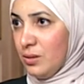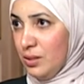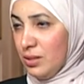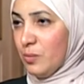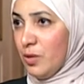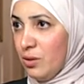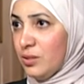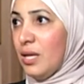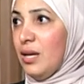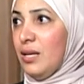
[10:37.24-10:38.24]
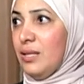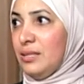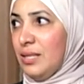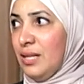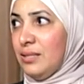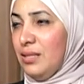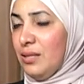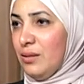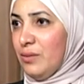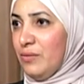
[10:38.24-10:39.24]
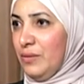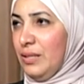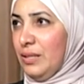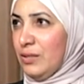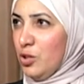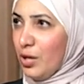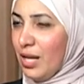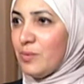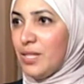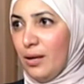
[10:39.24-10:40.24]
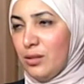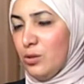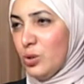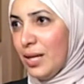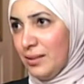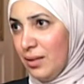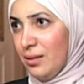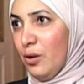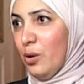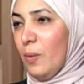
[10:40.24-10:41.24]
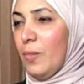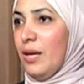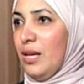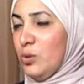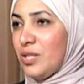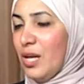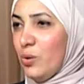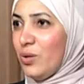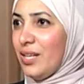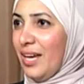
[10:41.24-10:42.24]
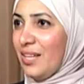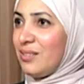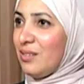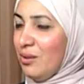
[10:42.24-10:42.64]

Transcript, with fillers: ثلاث مرات مم. السنه دي في شهر خمسة كانت النسخه الثالثه النسخه الثالثه النسخه الاولى كانت